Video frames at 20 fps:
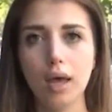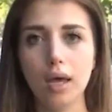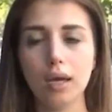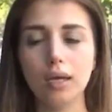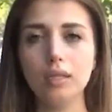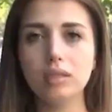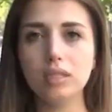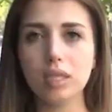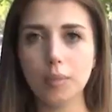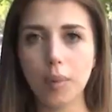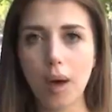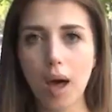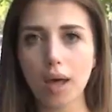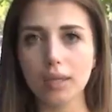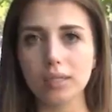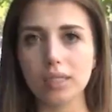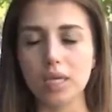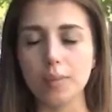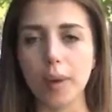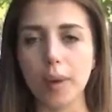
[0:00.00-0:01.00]

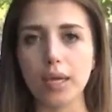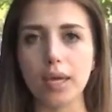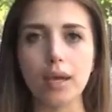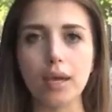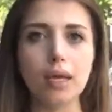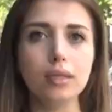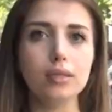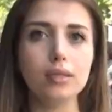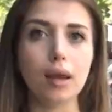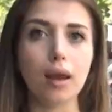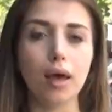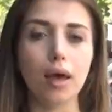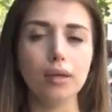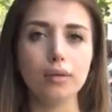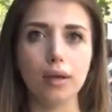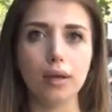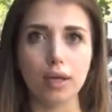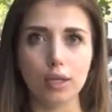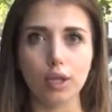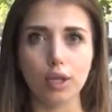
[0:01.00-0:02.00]
لطباعة بيانات
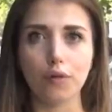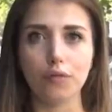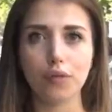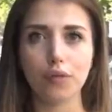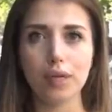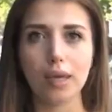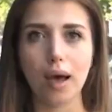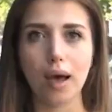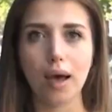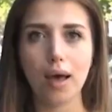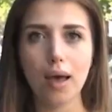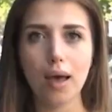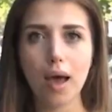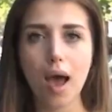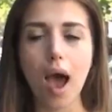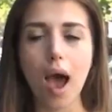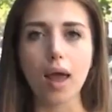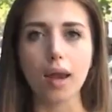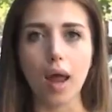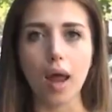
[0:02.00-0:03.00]
القيد الإضافية
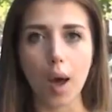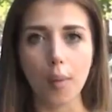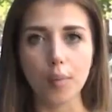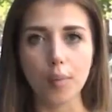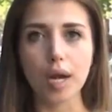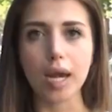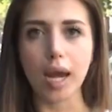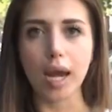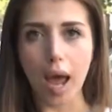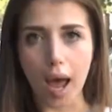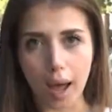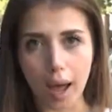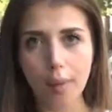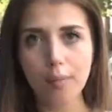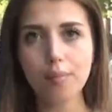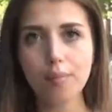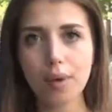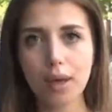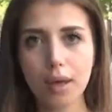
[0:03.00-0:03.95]
الأمر الأهم